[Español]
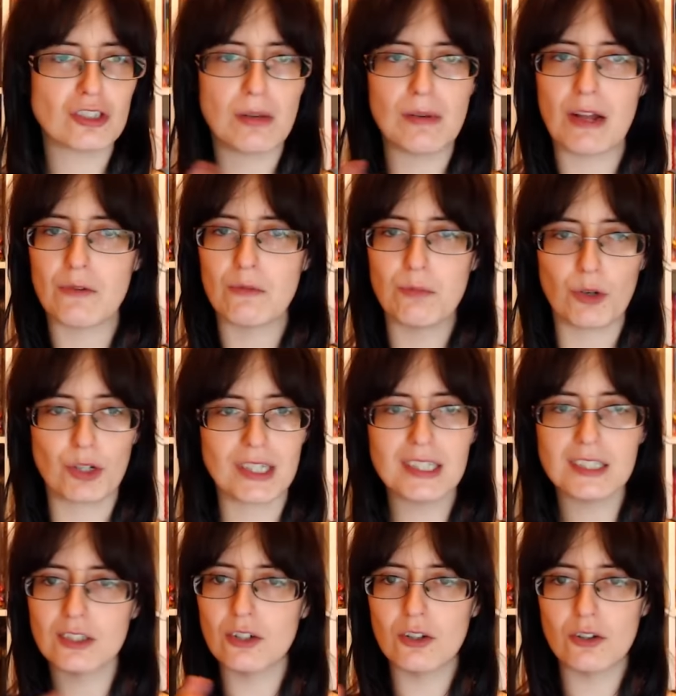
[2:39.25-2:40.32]
hablar un
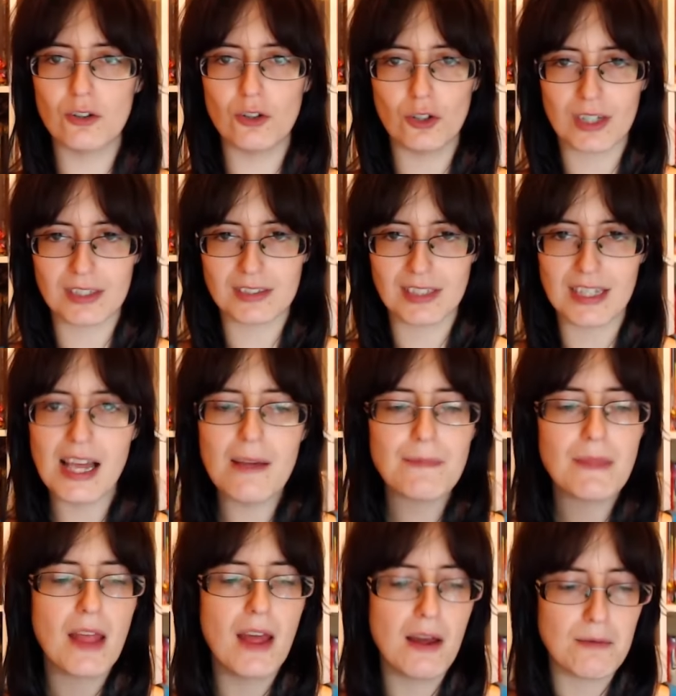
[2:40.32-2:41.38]
poquito, lo que sea,
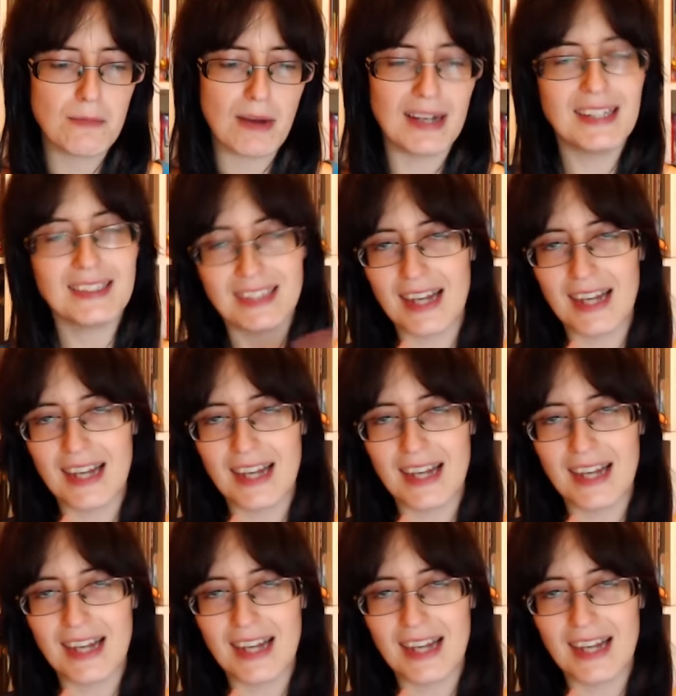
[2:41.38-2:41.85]
¿vale?